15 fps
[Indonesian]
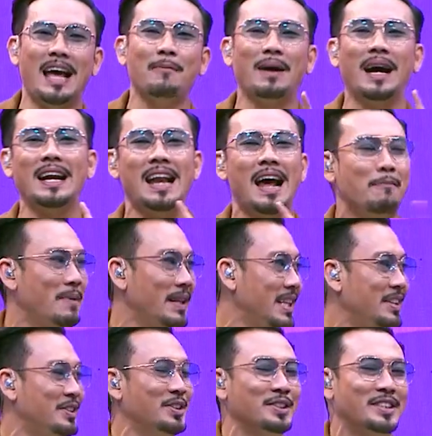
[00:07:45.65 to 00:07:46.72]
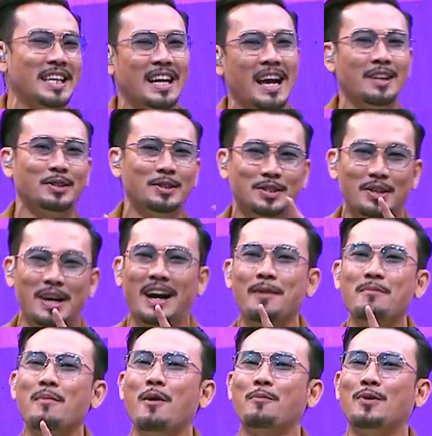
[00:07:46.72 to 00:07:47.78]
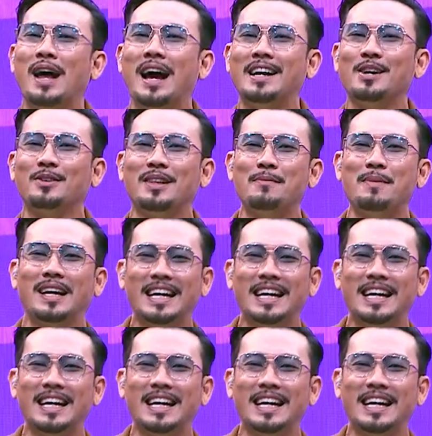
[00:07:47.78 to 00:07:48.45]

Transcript: apakah Napi 737 akan membawa pulang hadiah utama